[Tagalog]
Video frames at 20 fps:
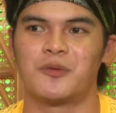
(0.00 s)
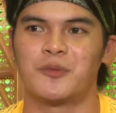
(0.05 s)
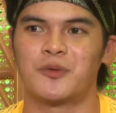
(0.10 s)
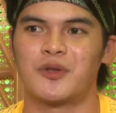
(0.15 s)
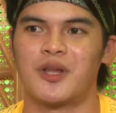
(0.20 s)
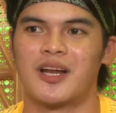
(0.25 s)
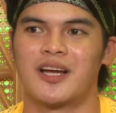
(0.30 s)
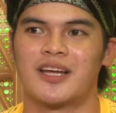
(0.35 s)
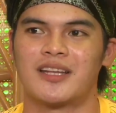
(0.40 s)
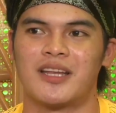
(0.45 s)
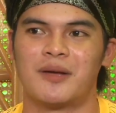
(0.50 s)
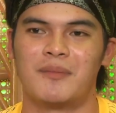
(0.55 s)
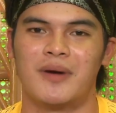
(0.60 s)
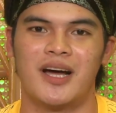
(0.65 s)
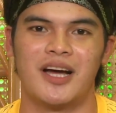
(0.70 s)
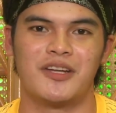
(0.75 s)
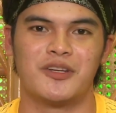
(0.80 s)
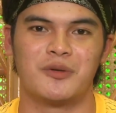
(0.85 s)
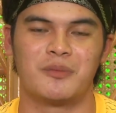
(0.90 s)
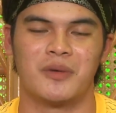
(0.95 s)
ko po talaga
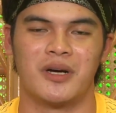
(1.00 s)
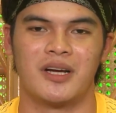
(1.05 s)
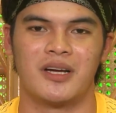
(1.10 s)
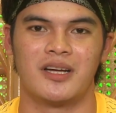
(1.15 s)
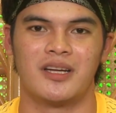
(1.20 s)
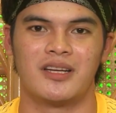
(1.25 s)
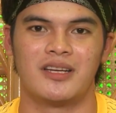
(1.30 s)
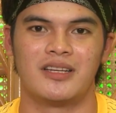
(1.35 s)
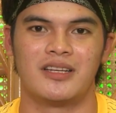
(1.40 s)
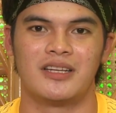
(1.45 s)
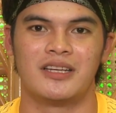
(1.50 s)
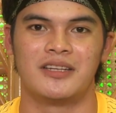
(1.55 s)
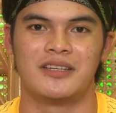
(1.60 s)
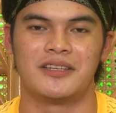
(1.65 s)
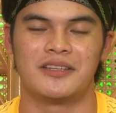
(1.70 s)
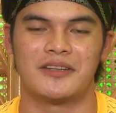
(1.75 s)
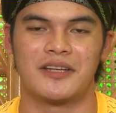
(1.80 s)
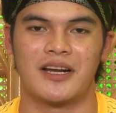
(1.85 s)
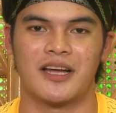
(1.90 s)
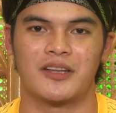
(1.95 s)
tamaan yung mga
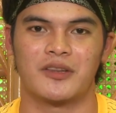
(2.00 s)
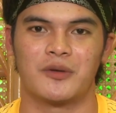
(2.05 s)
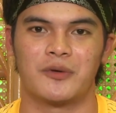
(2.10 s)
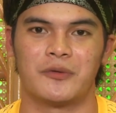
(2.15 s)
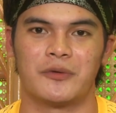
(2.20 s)
nitrato